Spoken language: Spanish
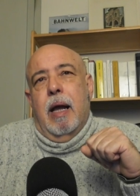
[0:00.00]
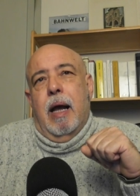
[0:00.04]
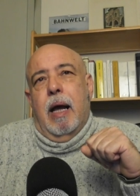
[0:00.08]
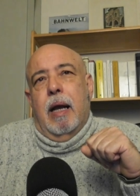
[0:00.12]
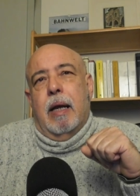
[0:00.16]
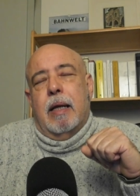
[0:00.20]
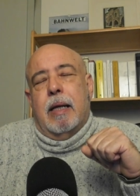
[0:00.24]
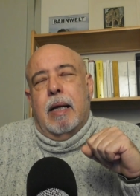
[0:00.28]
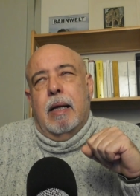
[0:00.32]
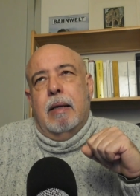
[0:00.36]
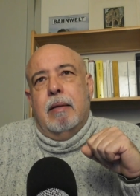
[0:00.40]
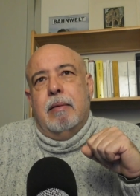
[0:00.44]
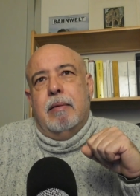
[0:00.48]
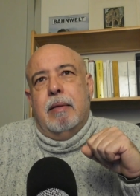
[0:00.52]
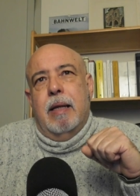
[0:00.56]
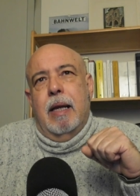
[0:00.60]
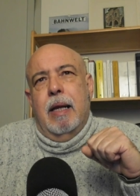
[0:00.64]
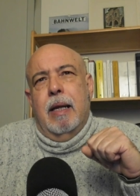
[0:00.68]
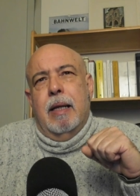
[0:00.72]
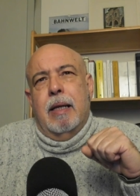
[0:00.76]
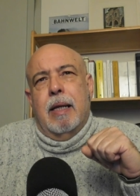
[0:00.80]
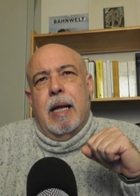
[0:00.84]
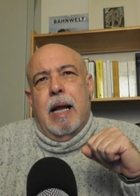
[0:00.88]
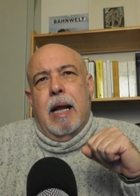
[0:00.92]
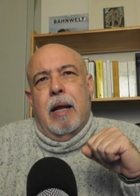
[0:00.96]
alcanza
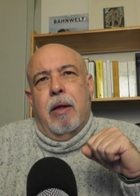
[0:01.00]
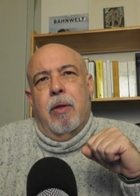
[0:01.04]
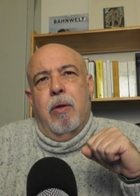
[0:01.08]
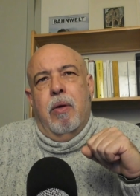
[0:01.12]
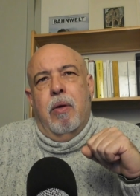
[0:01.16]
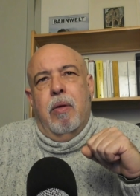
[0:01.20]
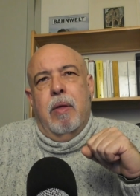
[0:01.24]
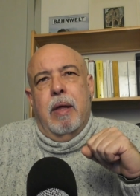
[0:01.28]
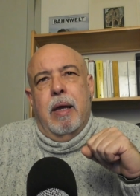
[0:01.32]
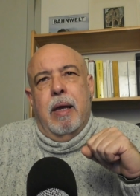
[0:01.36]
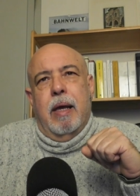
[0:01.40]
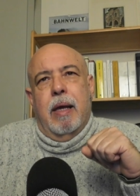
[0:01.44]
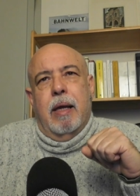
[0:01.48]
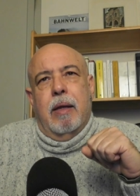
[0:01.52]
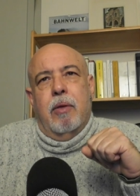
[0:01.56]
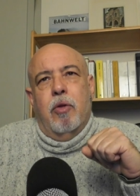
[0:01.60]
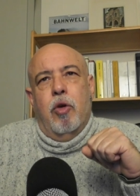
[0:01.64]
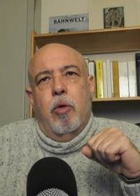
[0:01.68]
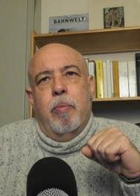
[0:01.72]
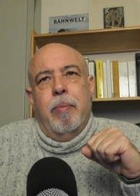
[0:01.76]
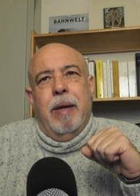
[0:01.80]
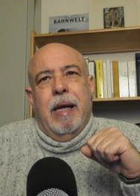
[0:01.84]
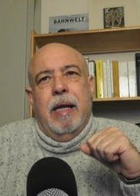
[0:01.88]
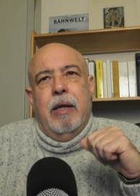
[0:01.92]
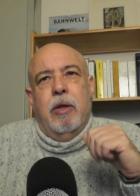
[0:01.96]
el grado de
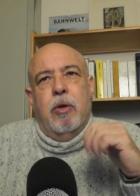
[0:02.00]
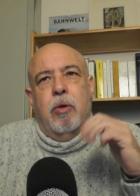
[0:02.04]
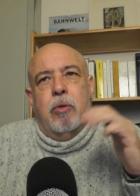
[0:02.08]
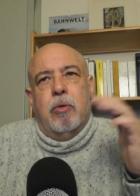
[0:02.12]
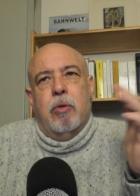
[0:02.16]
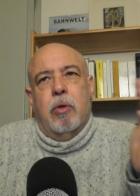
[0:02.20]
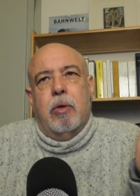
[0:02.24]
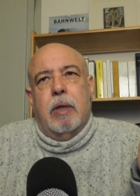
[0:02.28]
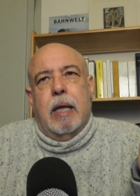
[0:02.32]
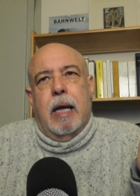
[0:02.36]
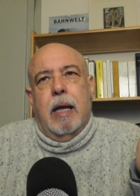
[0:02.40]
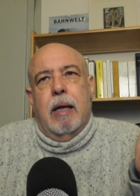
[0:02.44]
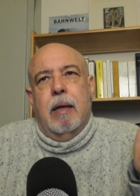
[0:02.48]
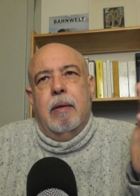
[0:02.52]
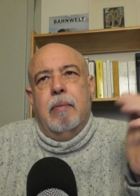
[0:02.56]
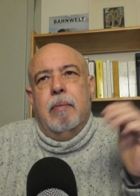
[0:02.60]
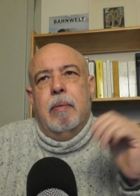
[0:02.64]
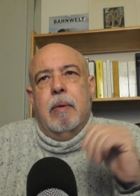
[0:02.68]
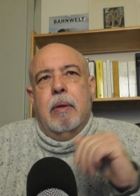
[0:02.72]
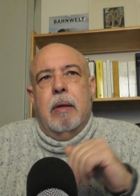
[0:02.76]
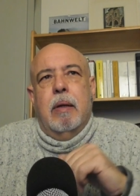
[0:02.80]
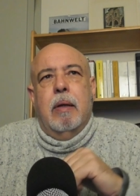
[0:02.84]
dominio total,